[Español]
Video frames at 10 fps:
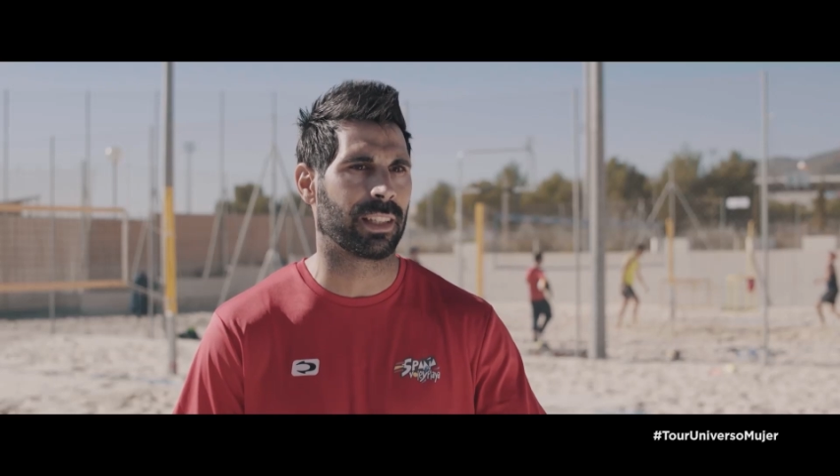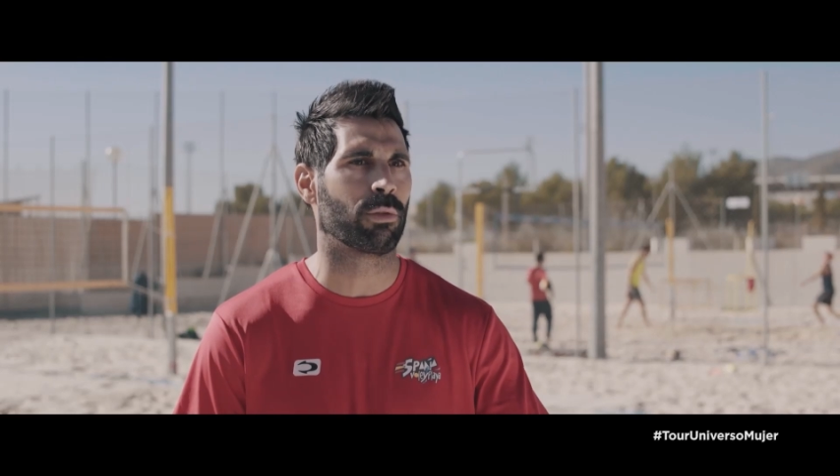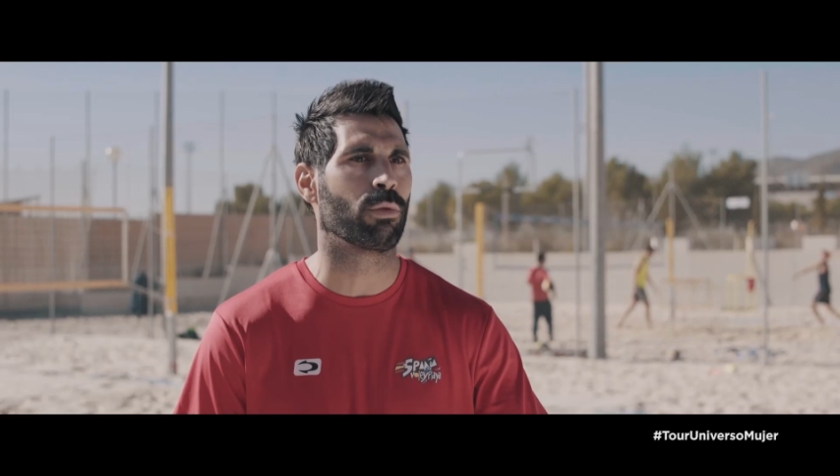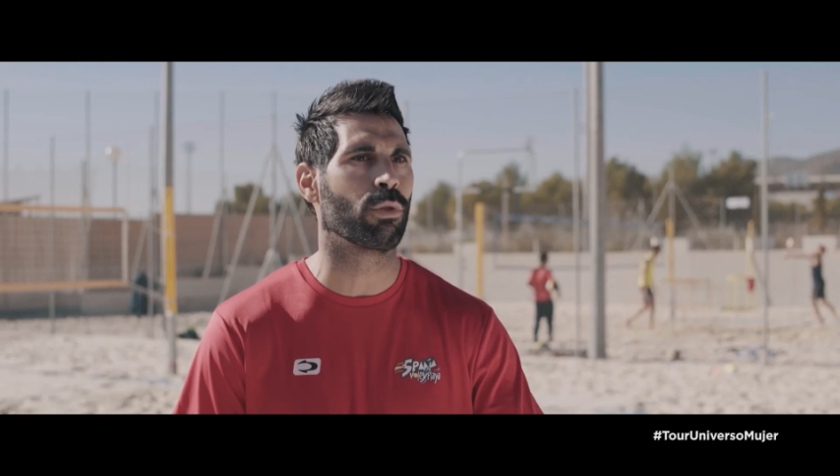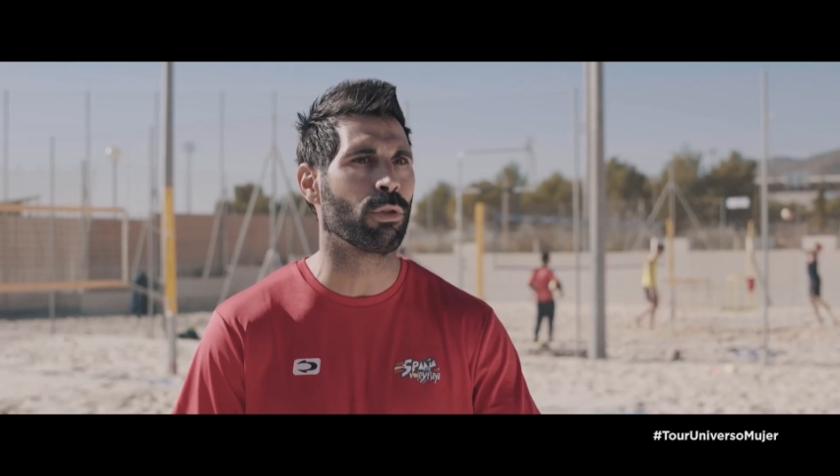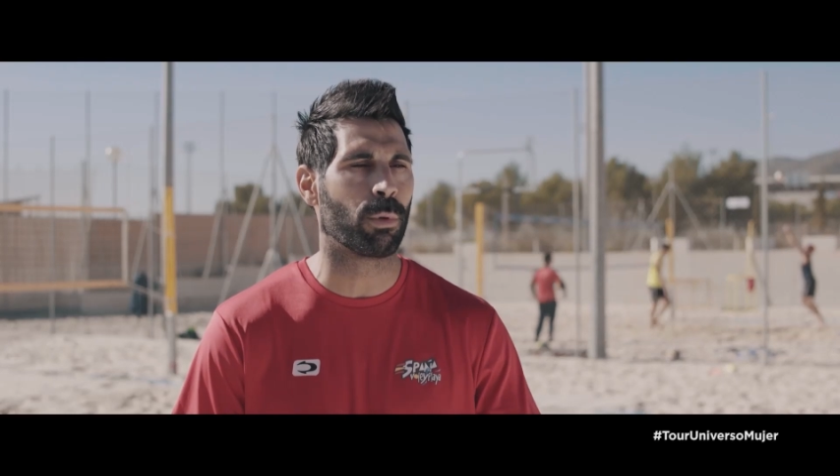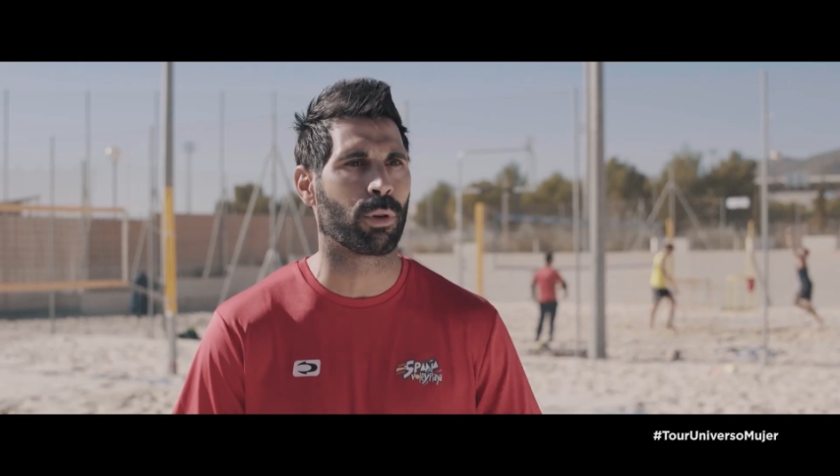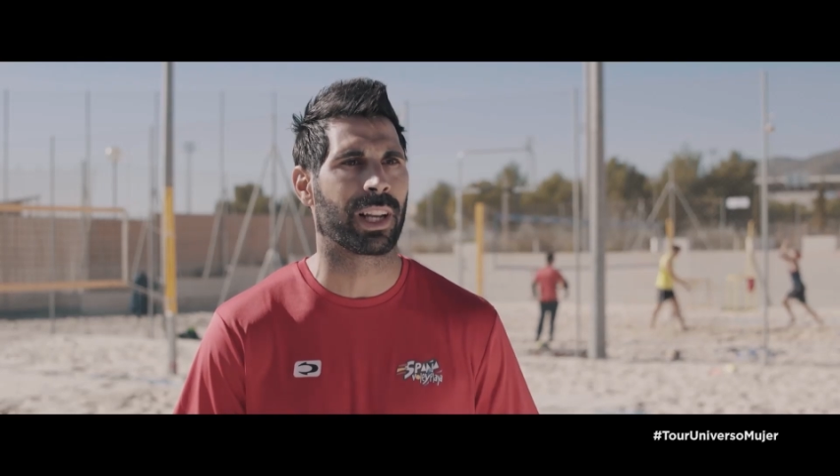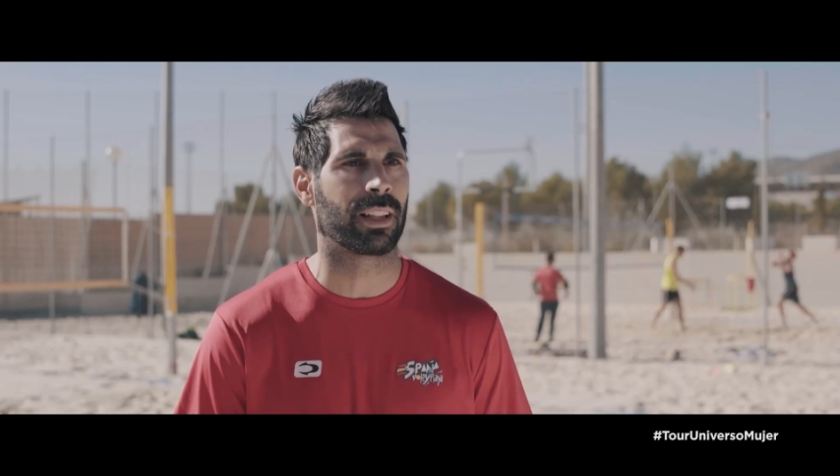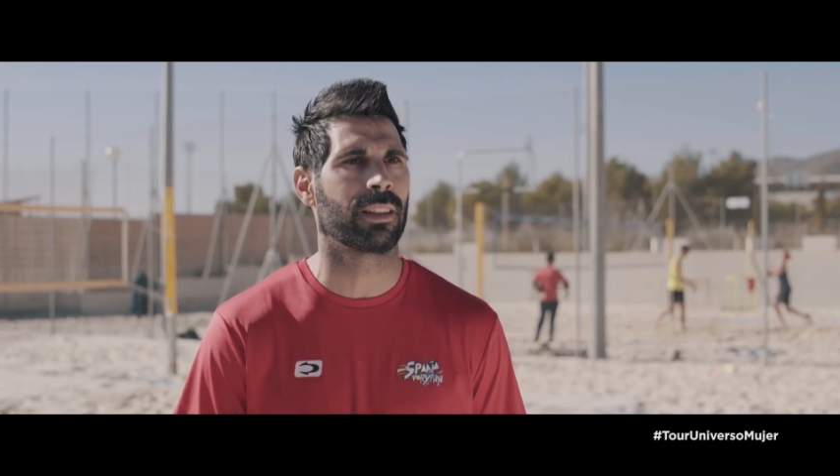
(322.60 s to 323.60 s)
tener un
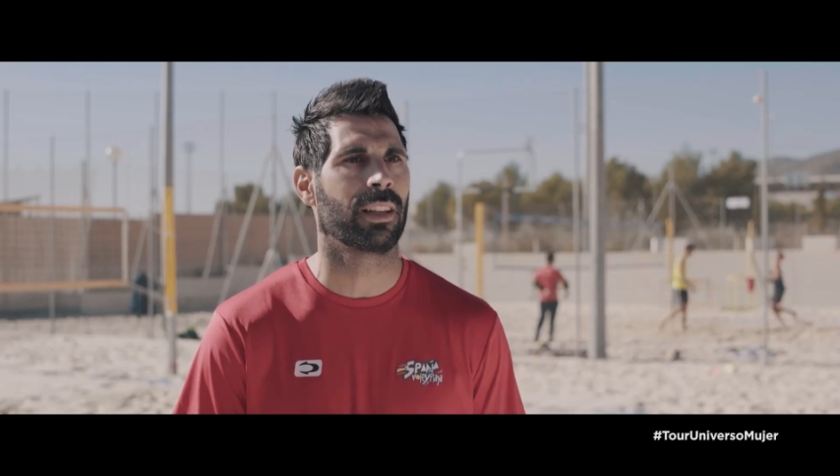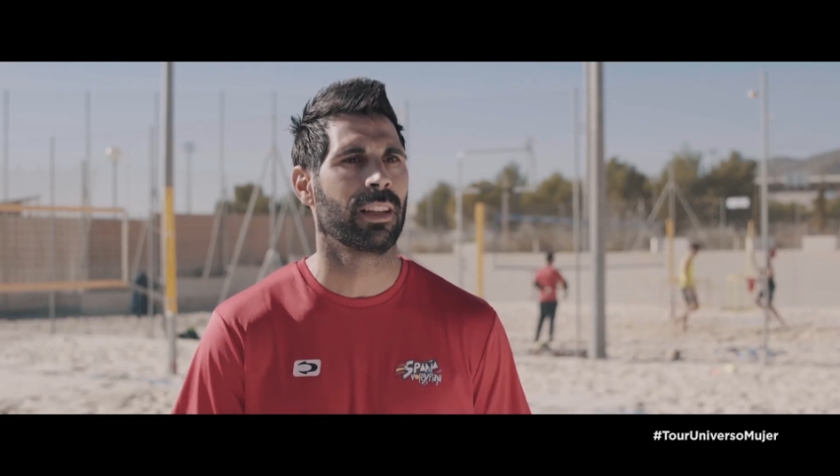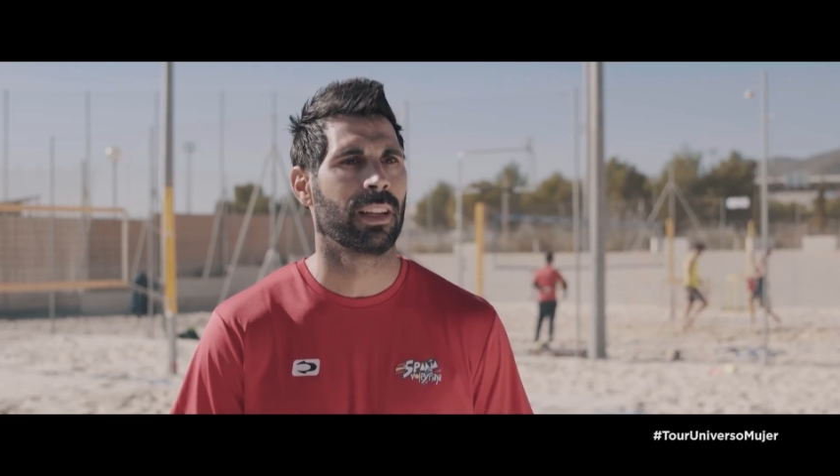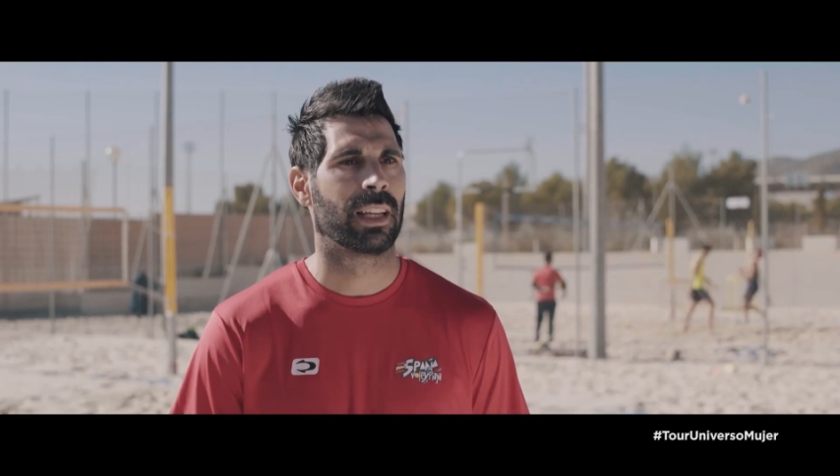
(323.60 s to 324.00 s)
grupo grande